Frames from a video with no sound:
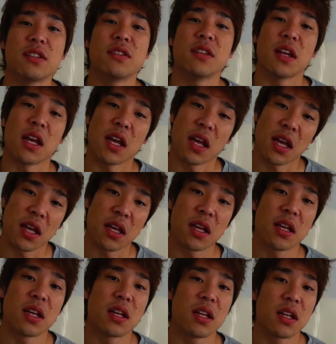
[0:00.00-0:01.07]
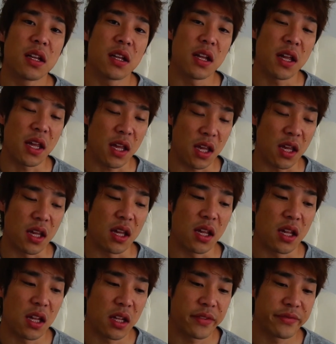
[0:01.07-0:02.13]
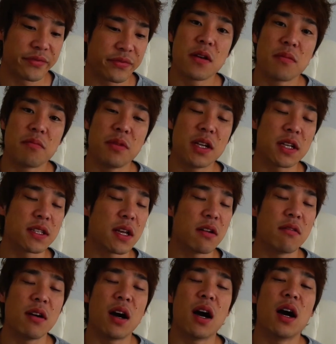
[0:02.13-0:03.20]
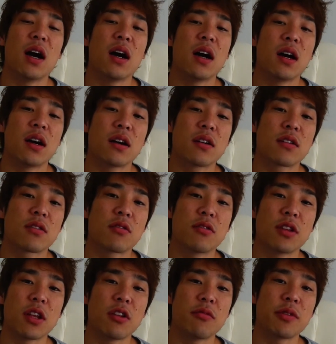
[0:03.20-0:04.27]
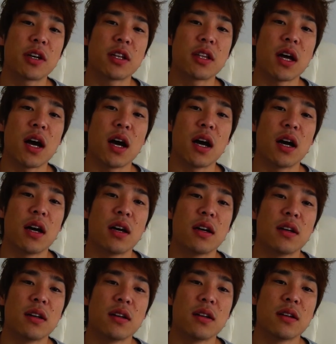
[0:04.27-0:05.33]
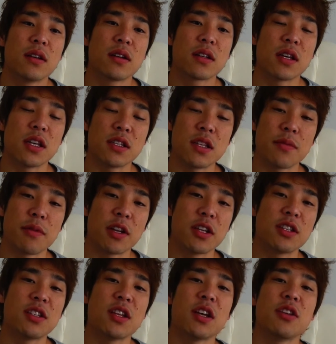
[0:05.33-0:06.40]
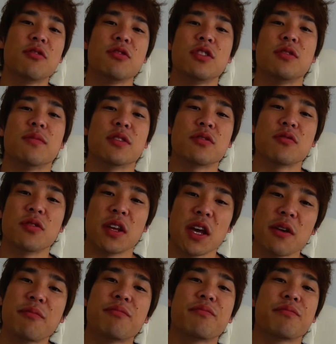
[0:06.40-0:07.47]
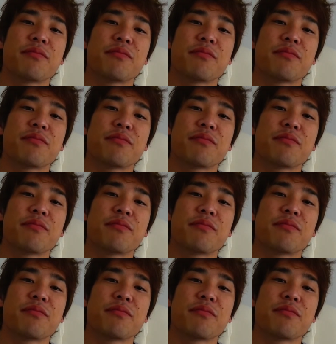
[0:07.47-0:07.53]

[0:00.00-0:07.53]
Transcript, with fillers: すねええ皆さんはこんな飲み方決して真似しないようにしましょうね